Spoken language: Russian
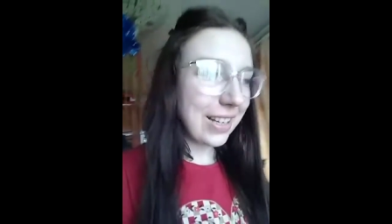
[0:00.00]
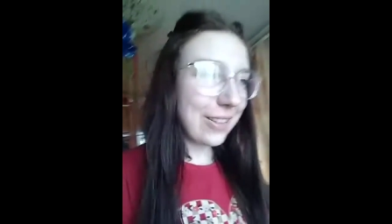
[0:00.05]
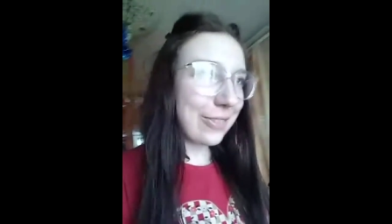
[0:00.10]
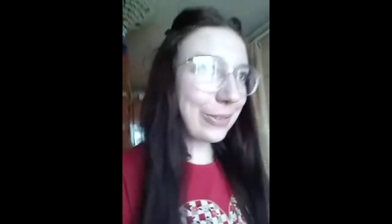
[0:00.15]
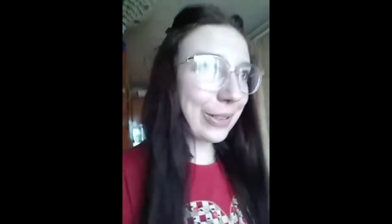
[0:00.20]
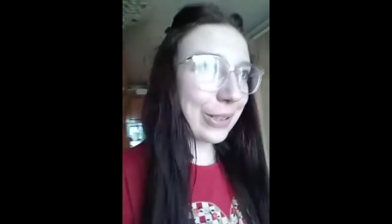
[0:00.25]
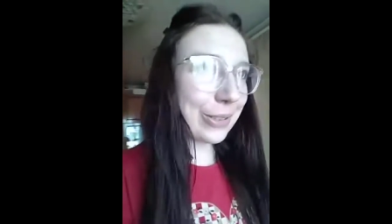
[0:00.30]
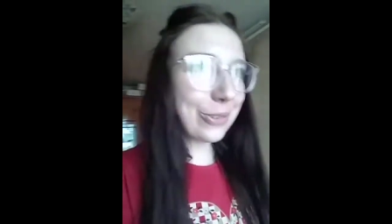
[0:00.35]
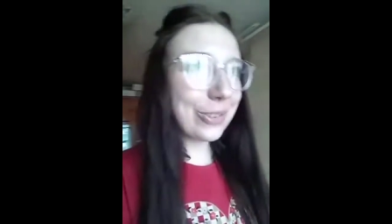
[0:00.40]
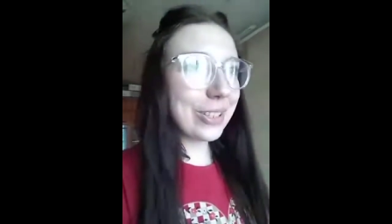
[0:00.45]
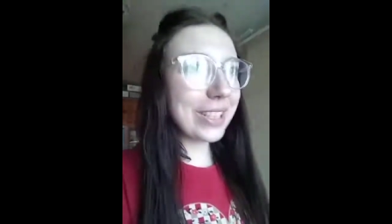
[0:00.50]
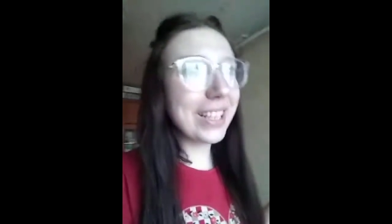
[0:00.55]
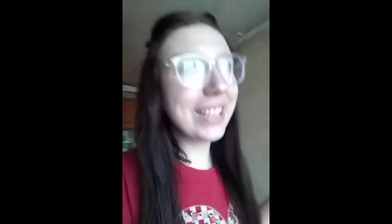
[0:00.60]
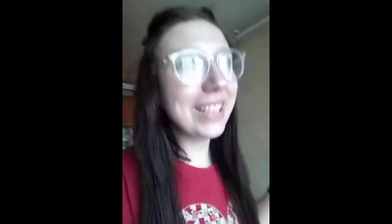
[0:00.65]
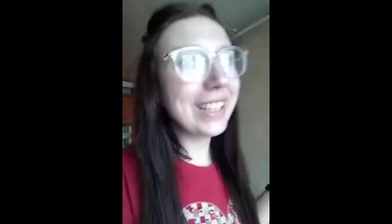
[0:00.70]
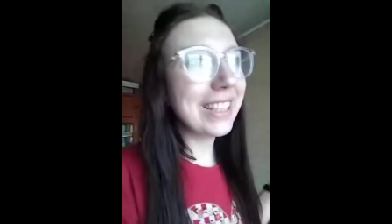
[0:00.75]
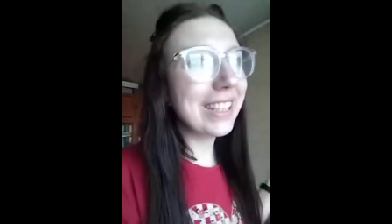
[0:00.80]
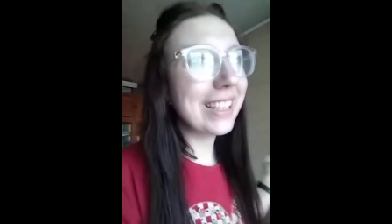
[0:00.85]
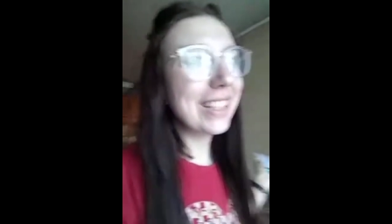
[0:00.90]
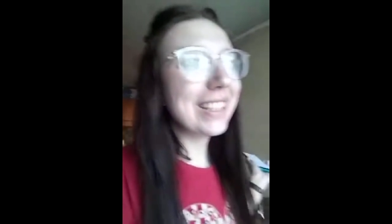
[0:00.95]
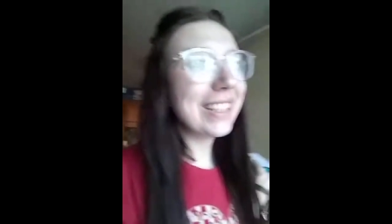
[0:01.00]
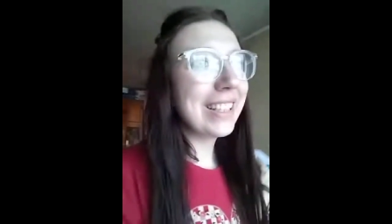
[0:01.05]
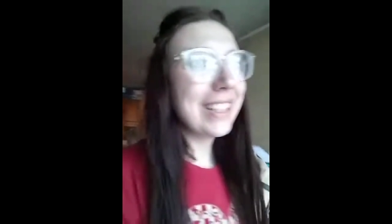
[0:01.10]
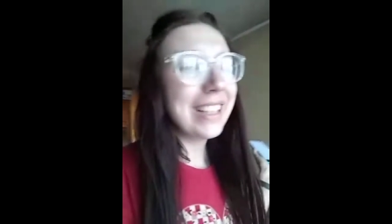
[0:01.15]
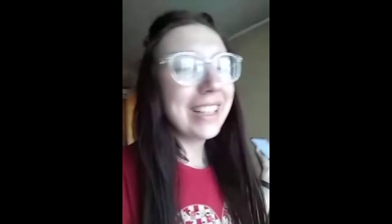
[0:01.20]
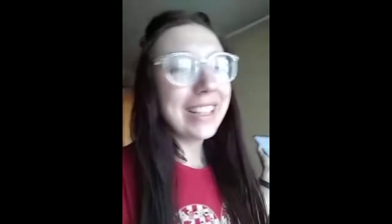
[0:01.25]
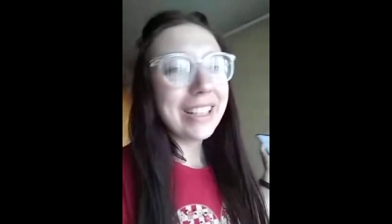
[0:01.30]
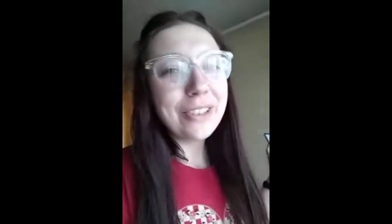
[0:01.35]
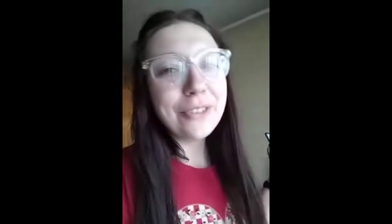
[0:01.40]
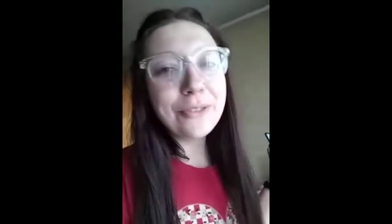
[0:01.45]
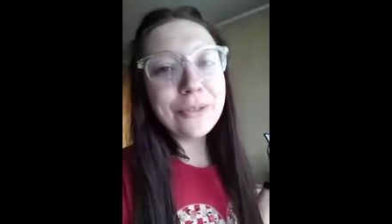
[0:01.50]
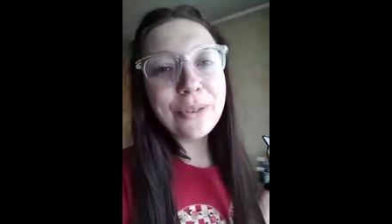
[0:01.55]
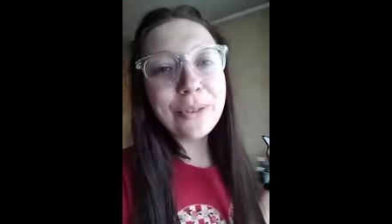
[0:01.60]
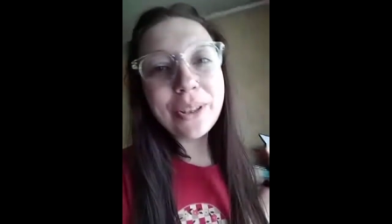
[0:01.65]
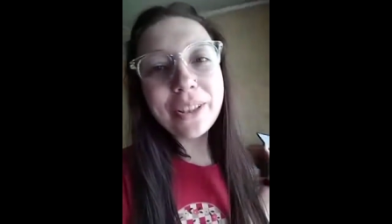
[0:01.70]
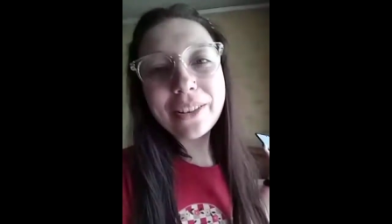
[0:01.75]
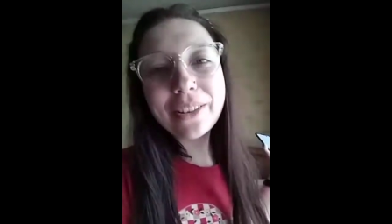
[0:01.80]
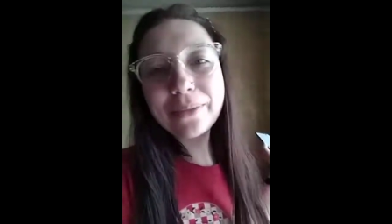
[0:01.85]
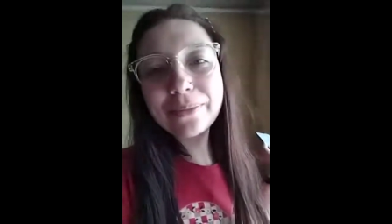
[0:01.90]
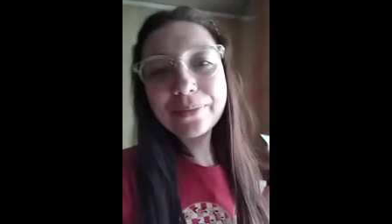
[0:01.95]
в июне.
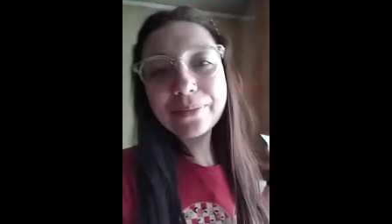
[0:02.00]
Вот.